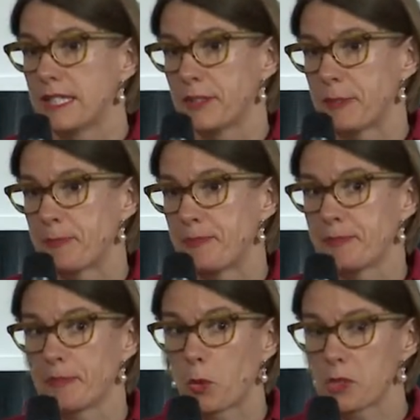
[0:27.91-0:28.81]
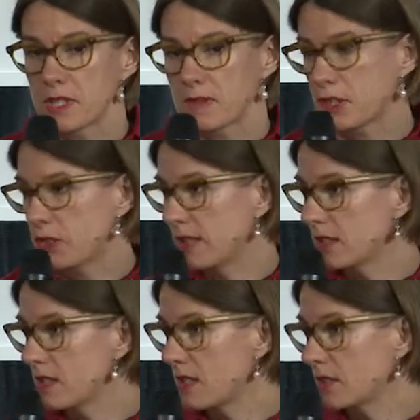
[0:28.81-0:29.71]
ähm, ein größeres
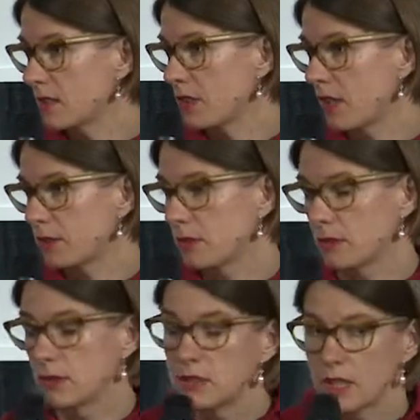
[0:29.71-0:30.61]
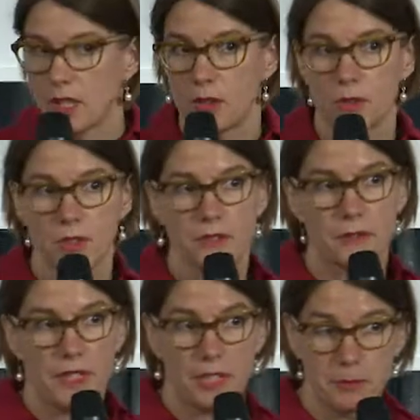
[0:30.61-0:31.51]
Verständnis hier zu schaffen und auch
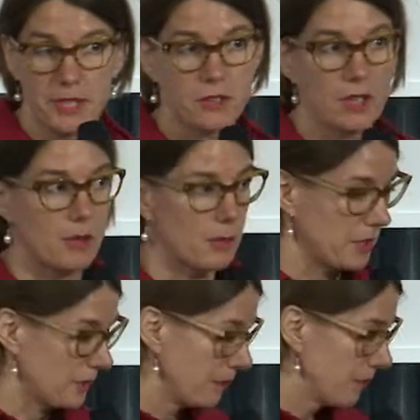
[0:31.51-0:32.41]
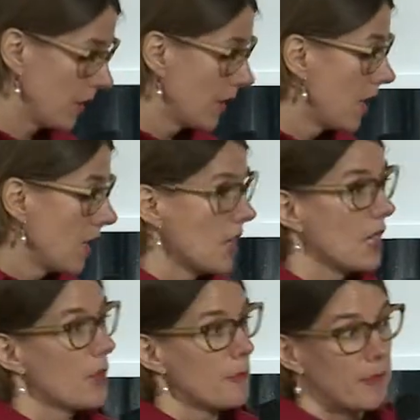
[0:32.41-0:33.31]
vielleicht mitzuarbeiten.
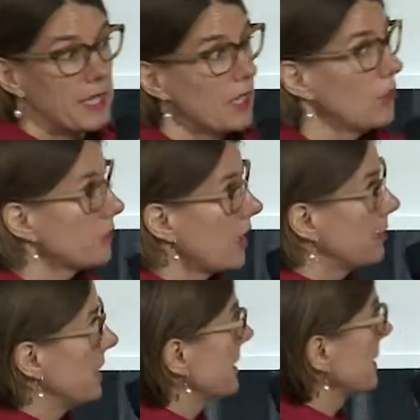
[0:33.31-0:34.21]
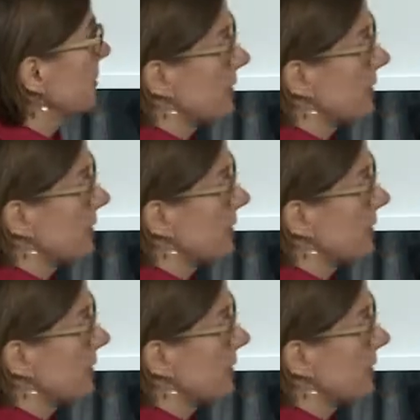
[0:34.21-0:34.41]
Meine Aufgabe ist,